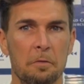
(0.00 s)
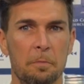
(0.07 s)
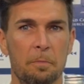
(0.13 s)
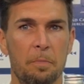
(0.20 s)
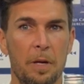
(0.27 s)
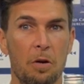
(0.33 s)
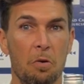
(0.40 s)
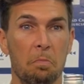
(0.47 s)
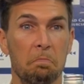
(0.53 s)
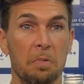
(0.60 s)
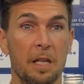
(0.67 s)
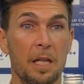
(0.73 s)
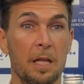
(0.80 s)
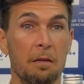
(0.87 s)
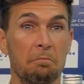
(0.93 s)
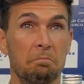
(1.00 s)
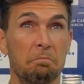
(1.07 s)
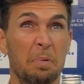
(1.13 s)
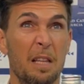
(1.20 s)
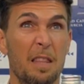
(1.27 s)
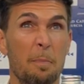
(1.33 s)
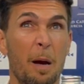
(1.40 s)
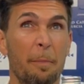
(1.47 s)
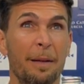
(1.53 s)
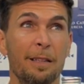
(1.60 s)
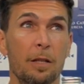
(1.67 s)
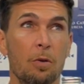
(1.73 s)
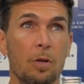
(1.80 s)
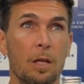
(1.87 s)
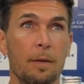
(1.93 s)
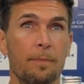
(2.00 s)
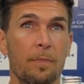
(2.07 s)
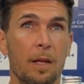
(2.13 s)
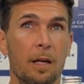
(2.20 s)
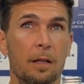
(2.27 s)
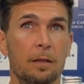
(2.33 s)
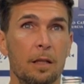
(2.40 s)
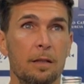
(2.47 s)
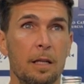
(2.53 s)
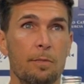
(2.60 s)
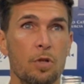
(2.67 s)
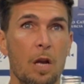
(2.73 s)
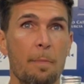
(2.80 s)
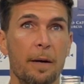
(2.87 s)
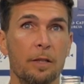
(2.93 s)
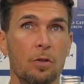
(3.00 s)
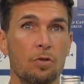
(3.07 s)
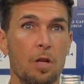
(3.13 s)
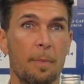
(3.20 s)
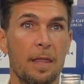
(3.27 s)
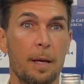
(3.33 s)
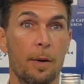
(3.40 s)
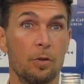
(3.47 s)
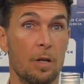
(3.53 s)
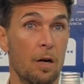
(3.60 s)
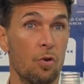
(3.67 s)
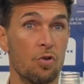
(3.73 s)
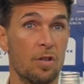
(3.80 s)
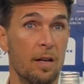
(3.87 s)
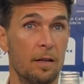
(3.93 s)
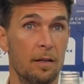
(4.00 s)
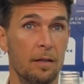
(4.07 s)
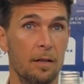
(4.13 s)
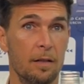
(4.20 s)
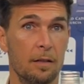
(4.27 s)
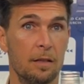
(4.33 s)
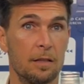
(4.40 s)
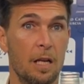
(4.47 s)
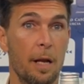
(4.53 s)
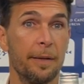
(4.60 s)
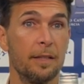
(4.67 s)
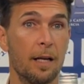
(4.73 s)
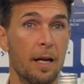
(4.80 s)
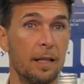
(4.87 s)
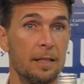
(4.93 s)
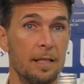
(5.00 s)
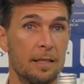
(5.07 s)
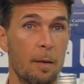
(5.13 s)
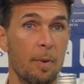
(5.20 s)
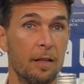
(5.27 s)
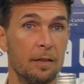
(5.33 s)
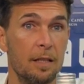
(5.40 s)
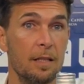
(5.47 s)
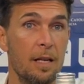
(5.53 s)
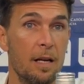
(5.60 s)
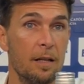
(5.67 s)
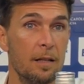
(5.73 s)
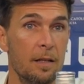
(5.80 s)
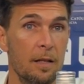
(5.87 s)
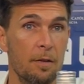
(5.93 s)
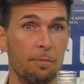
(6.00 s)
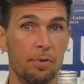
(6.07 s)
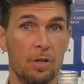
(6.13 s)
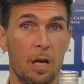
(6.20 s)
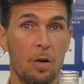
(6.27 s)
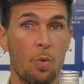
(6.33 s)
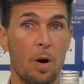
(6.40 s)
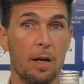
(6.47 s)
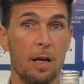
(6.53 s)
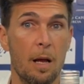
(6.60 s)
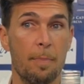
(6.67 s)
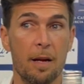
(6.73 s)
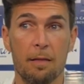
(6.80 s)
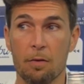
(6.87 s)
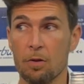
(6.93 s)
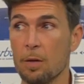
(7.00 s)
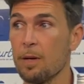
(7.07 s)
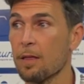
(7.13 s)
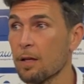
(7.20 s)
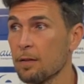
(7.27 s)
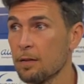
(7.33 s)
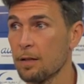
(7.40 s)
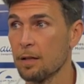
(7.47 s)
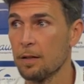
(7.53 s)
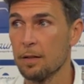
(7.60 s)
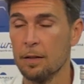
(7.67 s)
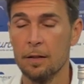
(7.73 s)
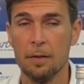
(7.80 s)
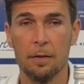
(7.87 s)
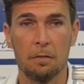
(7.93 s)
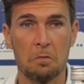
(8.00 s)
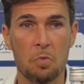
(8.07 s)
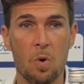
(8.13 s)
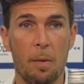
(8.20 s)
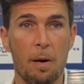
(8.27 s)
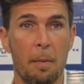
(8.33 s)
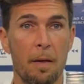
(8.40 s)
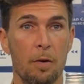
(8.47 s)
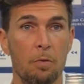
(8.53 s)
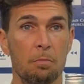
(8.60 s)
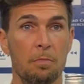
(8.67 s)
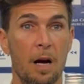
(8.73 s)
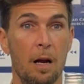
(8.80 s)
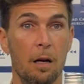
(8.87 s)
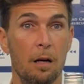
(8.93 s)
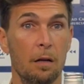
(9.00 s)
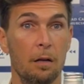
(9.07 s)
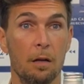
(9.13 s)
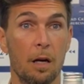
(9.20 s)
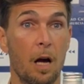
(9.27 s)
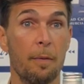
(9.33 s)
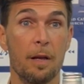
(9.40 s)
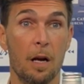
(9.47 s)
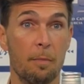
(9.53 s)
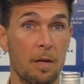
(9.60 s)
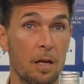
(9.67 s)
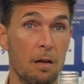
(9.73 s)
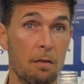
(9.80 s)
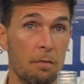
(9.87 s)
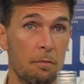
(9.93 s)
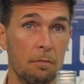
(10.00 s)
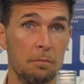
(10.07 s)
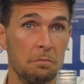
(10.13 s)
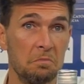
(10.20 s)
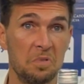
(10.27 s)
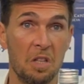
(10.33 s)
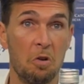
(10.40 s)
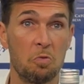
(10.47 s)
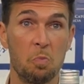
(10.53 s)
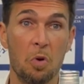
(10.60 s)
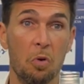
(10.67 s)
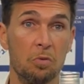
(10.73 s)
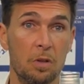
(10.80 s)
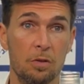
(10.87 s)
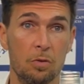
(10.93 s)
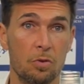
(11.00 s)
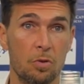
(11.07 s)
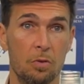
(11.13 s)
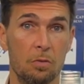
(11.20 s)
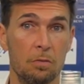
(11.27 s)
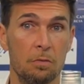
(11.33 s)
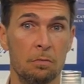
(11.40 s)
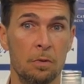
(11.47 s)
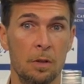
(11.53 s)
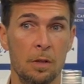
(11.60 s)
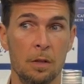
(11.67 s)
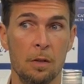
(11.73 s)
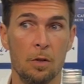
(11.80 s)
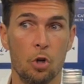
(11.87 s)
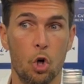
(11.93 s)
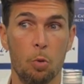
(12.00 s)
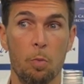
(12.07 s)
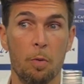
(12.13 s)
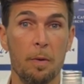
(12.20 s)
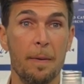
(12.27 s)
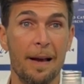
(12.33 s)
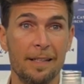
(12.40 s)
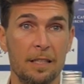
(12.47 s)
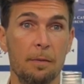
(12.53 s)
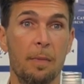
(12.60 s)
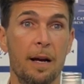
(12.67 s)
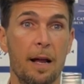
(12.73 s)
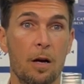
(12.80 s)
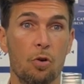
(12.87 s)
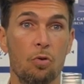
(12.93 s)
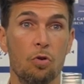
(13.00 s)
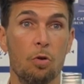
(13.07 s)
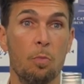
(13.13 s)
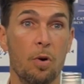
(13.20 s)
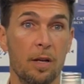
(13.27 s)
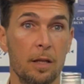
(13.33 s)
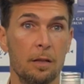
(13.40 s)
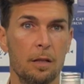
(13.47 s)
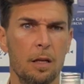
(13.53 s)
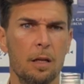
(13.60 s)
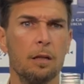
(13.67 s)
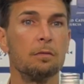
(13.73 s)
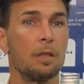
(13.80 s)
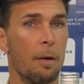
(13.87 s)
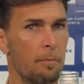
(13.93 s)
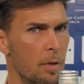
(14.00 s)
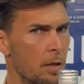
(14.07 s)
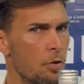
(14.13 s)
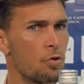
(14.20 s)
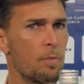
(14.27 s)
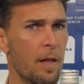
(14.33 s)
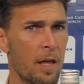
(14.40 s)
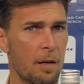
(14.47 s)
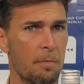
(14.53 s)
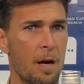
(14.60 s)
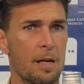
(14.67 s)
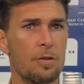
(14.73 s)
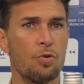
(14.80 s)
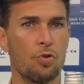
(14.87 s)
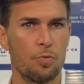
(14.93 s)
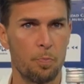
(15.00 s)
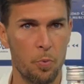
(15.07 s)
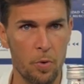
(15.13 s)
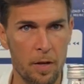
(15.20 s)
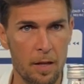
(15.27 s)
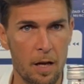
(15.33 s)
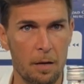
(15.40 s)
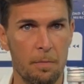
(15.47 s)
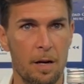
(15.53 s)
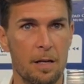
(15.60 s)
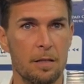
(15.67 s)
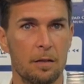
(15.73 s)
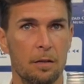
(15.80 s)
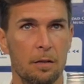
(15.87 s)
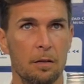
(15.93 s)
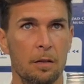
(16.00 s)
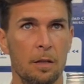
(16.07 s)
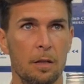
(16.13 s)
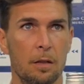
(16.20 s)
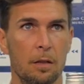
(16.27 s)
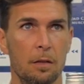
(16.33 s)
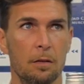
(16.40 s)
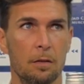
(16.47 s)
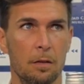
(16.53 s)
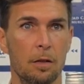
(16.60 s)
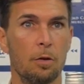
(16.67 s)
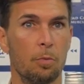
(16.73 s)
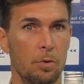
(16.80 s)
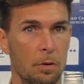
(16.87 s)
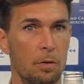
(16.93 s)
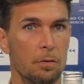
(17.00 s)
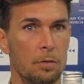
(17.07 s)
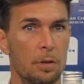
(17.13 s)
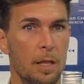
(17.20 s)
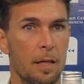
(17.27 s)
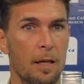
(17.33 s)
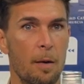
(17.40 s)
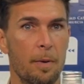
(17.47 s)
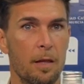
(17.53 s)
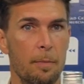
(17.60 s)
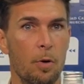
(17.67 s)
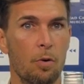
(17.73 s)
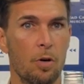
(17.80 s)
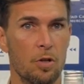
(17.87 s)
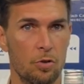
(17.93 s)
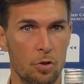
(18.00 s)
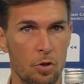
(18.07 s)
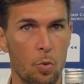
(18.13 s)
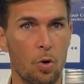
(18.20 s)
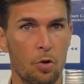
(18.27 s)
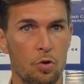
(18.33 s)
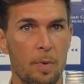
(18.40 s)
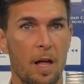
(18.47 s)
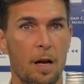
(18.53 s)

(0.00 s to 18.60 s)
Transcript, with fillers: Pero principalmente hoy entendíamos que el partido nos demandaba otra cosa y esa es la ventaja que tiene esta plantilla. Pues al igual que la aparición de Vicente, no hablaba de un mal Javi Ramírez. Estamos muy contentos con cómo vive la semana, con cómo rinde. También nos va a dar más, nos puede dar más. Y como te decía al principio, estoy seguro que nos va a dar